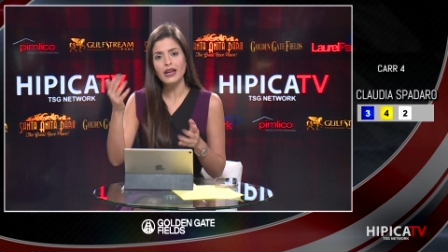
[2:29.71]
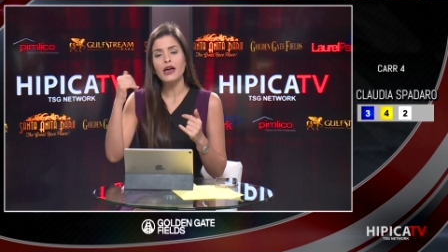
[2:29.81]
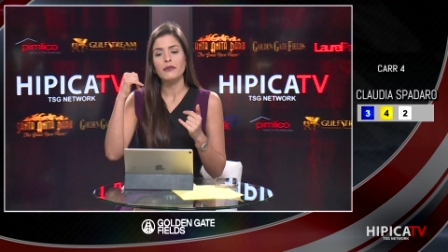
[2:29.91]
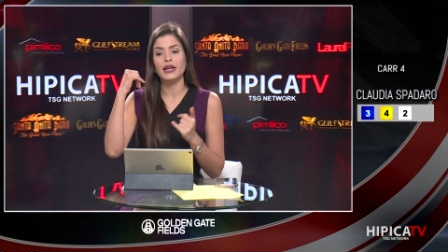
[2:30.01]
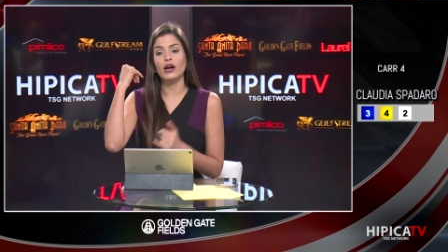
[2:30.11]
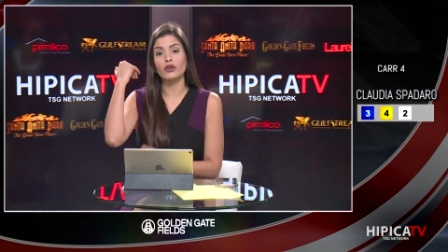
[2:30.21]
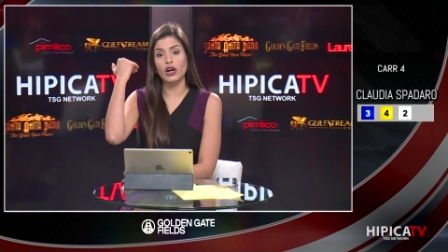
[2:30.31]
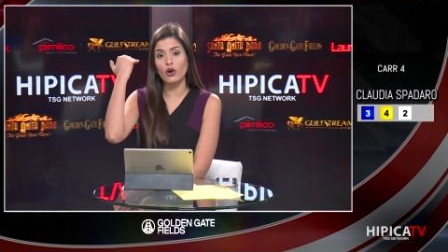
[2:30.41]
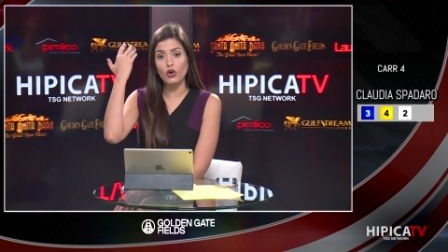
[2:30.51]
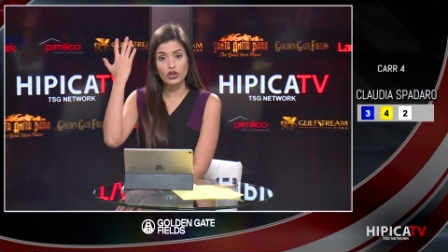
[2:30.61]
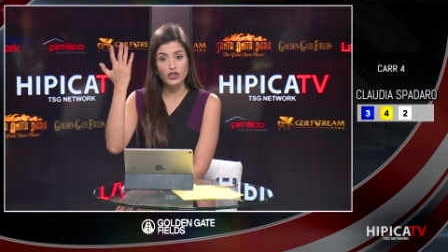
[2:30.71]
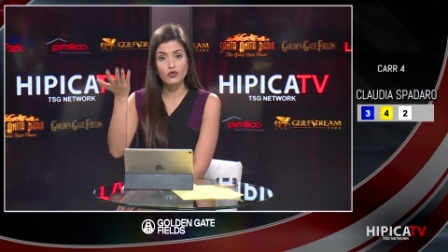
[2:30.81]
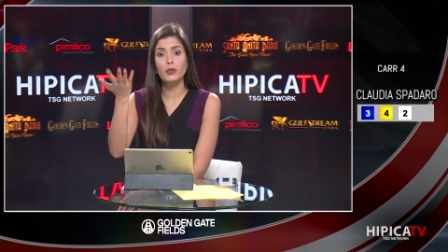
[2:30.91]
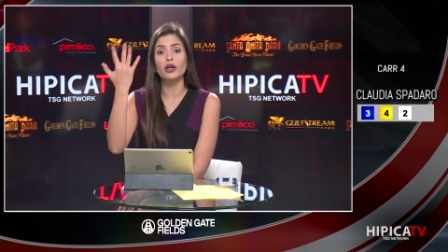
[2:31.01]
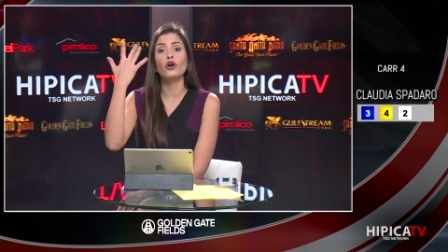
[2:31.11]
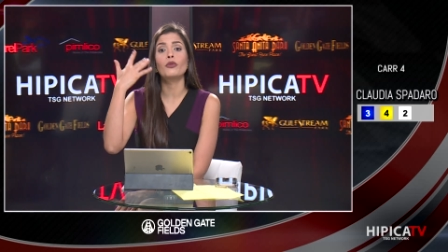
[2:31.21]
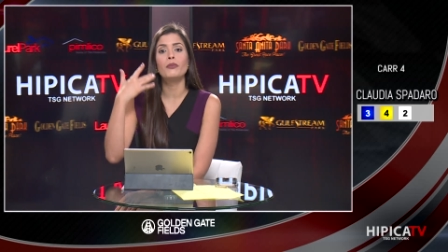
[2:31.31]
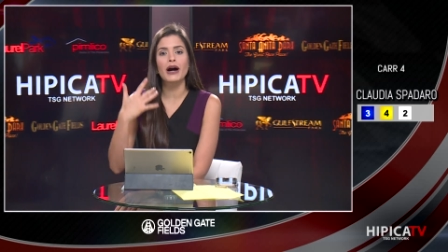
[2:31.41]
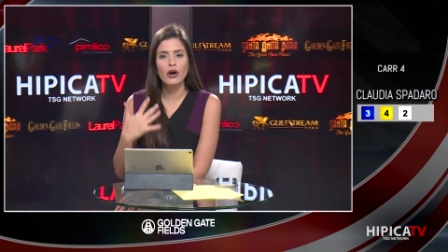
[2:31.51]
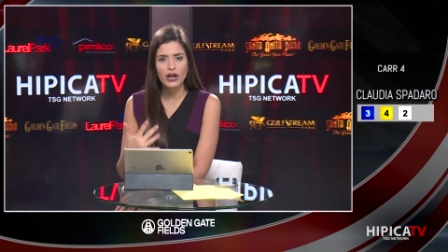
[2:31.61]
viene a correr en un lote superior,
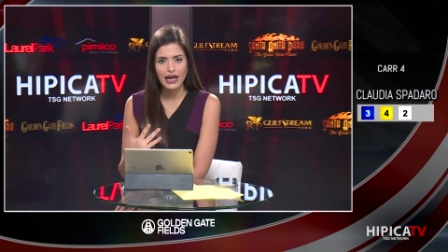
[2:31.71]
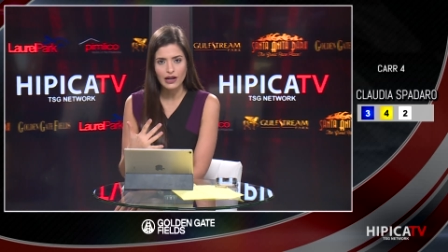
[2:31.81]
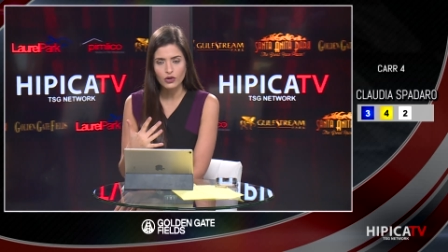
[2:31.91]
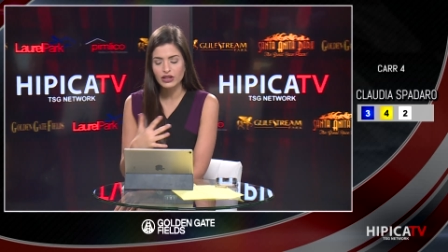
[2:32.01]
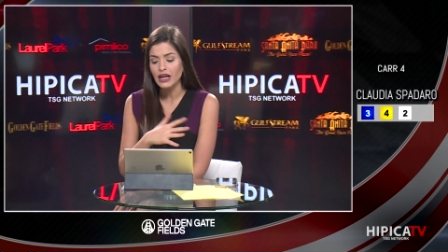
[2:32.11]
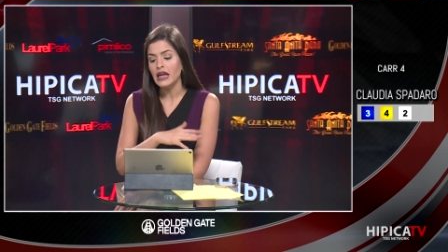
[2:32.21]
bajo la de lote.